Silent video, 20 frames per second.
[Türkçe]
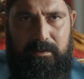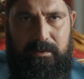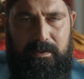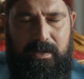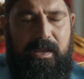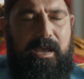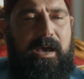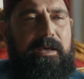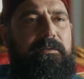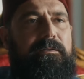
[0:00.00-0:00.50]

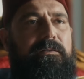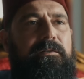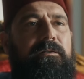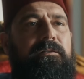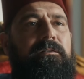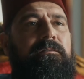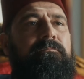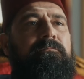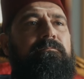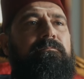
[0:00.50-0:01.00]
Eğer
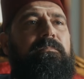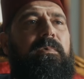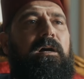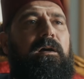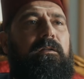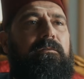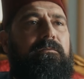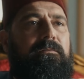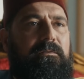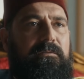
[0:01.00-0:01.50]
Kırım
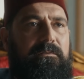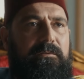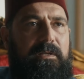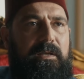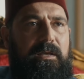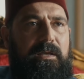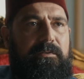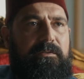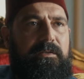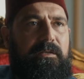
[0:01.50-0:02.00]
Hanlığı'nda
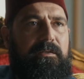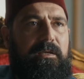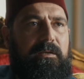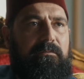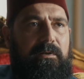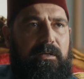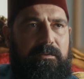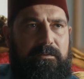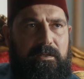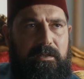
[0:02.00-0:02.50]
erkek
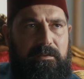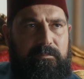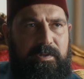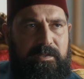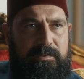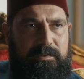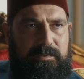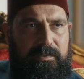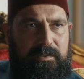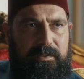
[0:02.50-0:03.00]
evlat
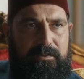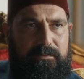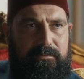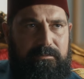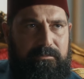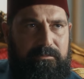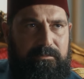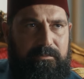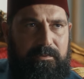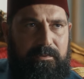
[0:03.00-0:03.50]
kalmazsa
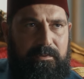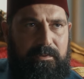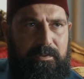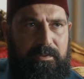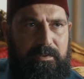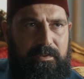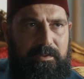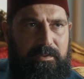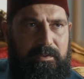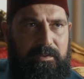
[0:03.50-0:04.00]

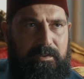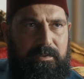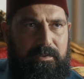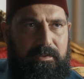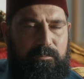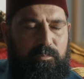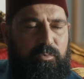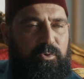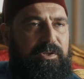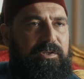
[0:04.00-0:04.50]

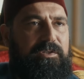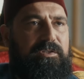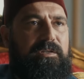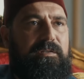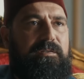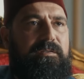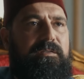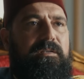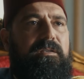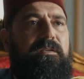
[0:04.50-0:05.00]
bu işi
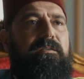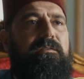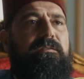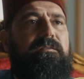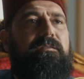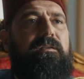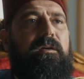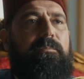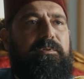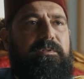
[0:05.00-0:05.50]

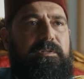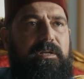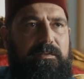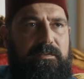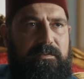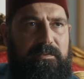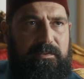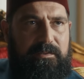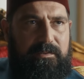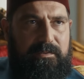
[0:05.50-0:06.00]
siz
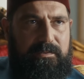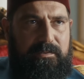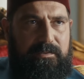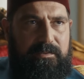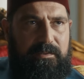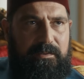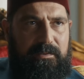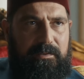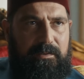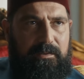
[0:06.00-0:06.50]

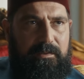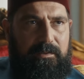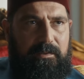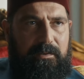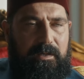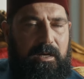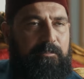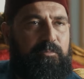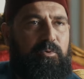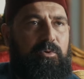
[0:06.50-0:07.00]
yapacaksınız.
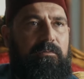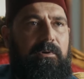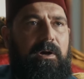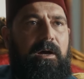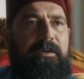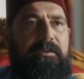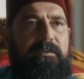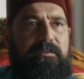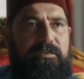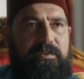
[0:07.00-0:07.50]

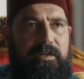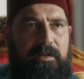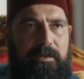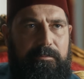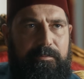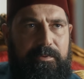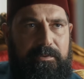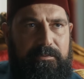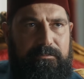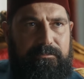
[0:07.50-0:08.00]
Abdülvahit Çelebi.